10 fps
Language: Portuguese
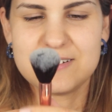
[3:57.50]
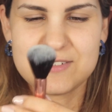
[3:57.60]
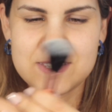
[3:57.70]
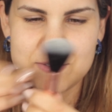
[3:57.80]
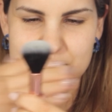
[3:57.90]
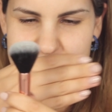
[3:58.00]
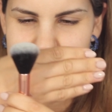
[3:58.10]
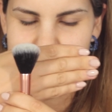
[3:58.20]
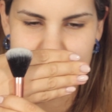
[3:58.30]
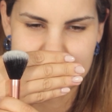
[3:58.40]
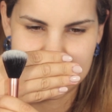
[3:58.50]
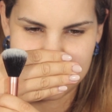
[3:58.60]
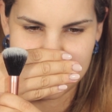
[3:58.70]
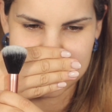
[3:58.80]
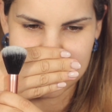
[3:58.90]
Não sei se vocês vão conseguir
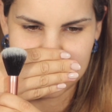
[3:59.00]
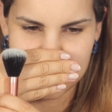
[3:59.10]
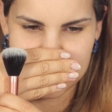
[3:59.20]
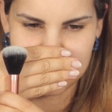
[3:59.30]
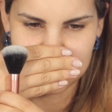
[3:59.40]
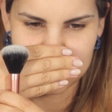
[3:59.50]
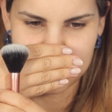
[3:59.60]
ver, mas andam aqui uns